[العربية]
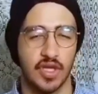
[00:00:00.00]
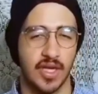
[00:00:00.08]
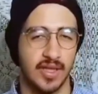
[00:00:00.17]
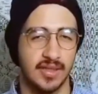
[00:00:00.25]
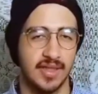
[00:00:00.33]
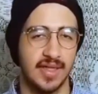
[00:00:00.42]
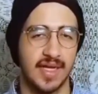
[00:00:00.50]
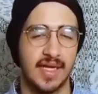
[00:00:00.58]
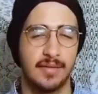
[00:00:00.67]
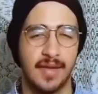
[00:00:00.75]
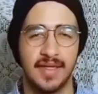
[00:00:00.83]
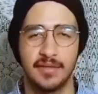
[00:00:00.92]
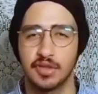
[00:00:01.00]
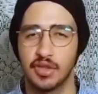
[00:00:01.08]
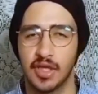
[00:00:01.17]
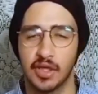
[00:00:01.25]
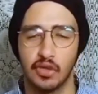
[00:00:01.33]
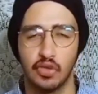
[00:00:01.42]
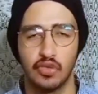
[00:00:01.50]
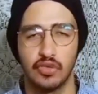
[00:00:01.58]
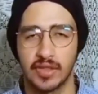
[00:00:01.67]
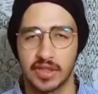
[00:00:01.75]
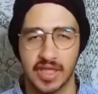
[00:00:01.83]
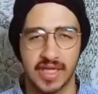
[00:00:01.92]
فيهوش حاجة جديدة أتكلم عليه مش هقول لك اللون
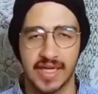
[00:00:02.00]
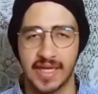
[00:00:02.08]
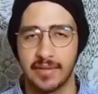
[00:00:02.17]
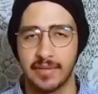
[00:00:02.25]
وشكل